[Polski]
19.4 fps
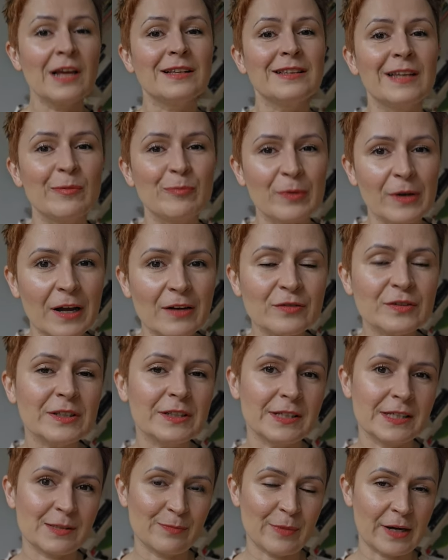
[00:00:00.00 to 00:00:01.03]
Naprawdę
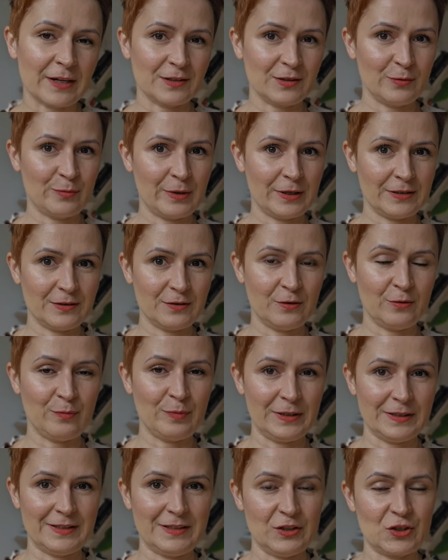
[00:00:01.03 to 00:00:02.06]
jest bardzo, bardzo
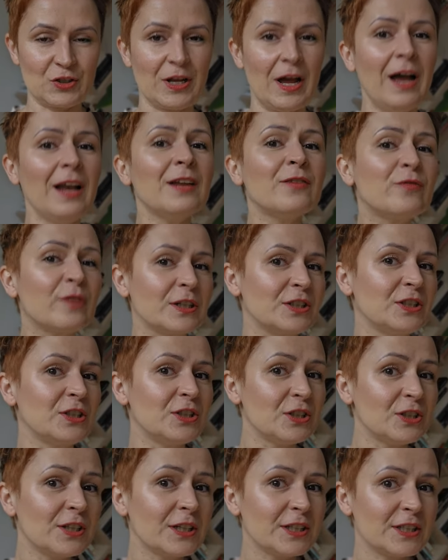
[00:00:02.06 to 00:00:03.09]
plastyczna. Ale właśnie
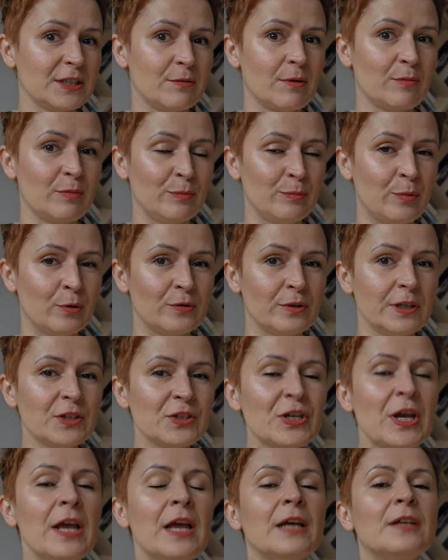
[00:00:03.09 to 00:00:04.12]
dzisiaj chciałabym
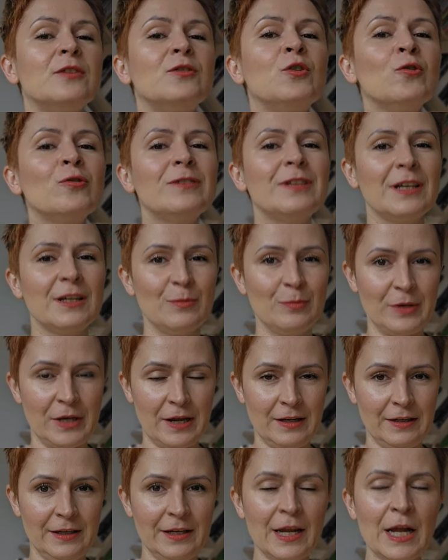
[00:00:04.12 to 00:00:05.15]
podejść do tej
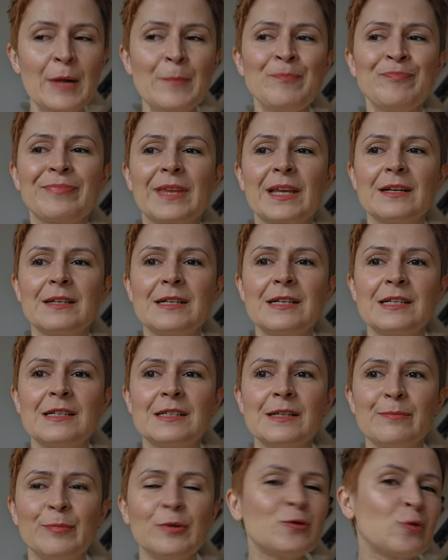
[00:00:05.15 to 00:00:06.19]
bieli e,
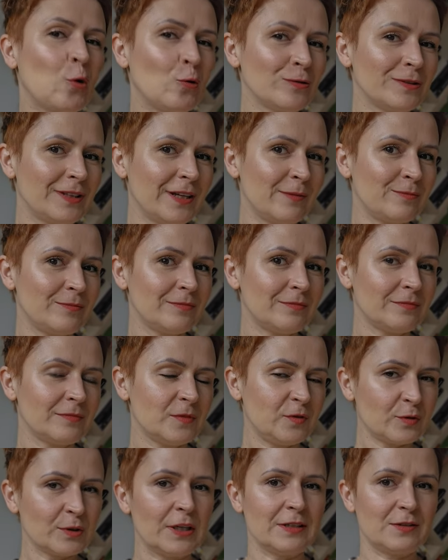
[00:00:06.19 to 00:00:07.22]
pod kątem
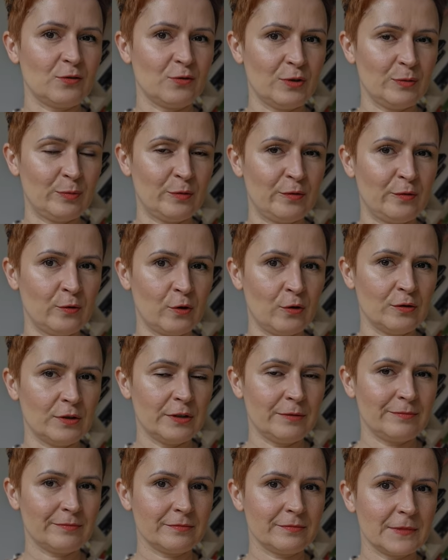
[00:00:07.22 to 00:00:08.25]
12 typów
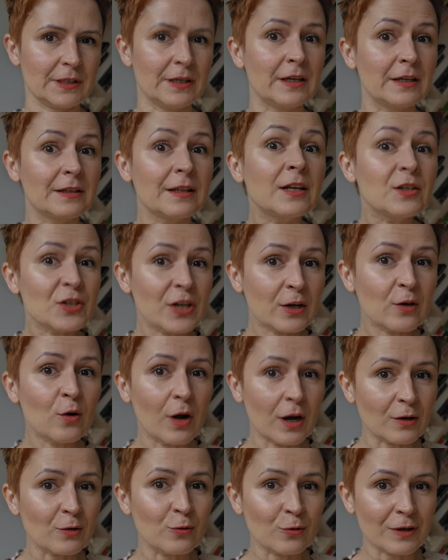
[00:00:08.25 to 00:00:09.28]
urody. E,
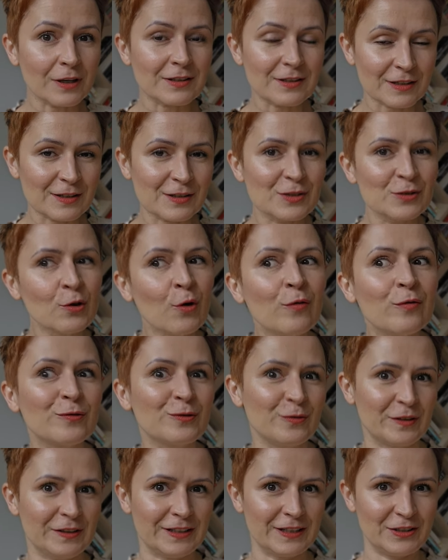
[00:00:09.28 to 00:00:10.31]
dlaczego akurat znowu
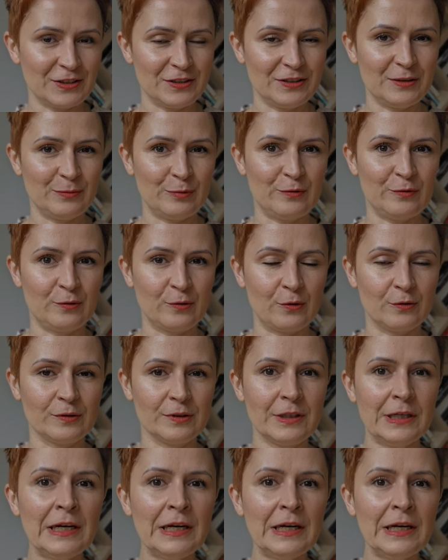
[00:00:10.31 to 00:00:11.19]
12 typów urody?